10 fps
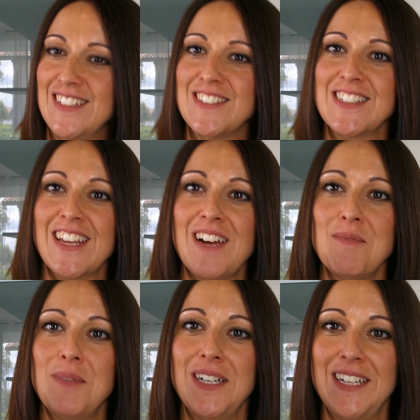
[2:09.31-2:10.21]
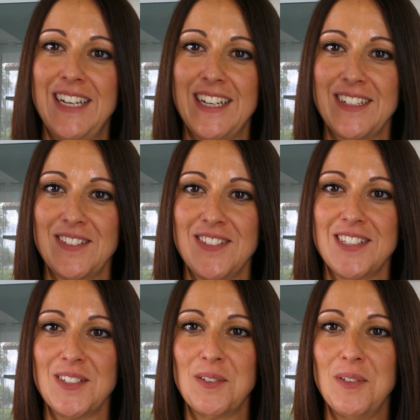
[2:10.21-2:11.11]
lo scrub è
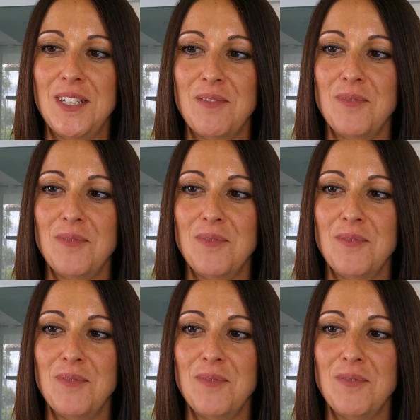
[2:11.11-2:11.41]
questo qui,